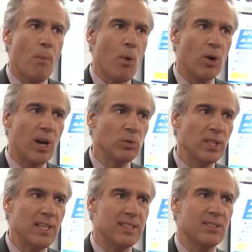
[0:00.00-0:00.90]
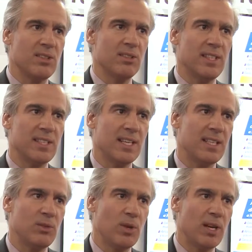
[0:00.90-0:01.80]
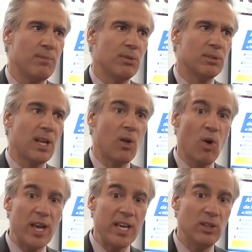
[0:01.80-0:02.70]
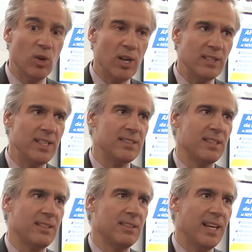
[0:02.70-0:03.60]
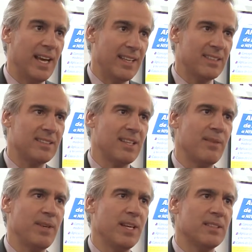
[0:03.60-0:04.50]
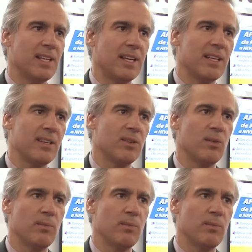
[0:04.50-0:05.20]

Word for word: por la utilización de ese gas natural importado y no el diésel en esas térmicas del Caribe